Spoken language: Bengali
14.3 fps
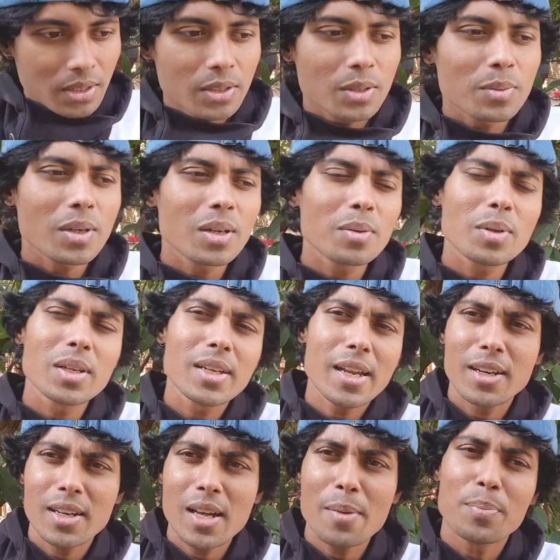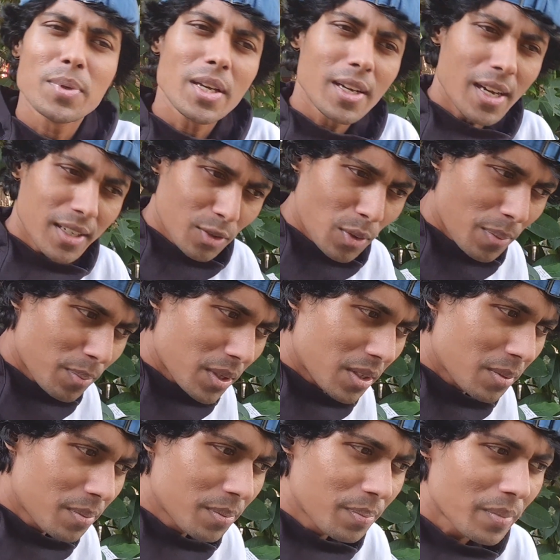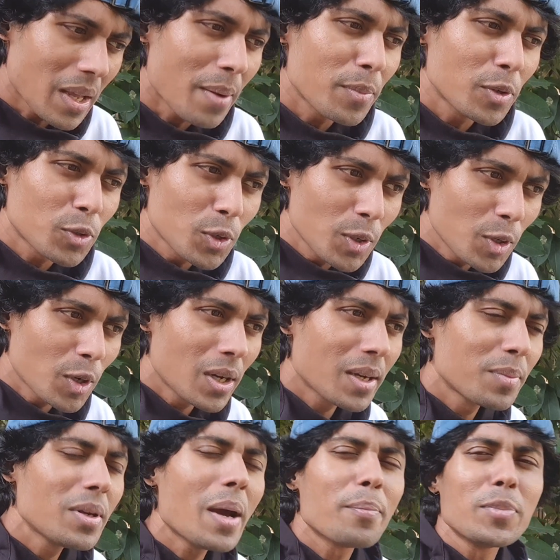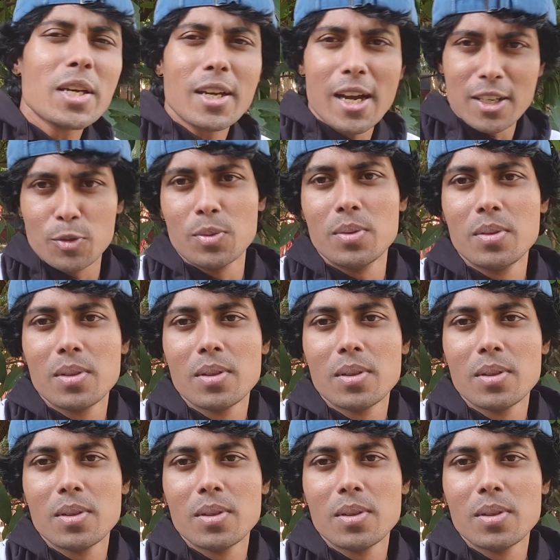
তো মান্না বলে না না না আপনি আগে আসুন আপনি আপনার সই করা লাগবে না আপনি আগে আসুন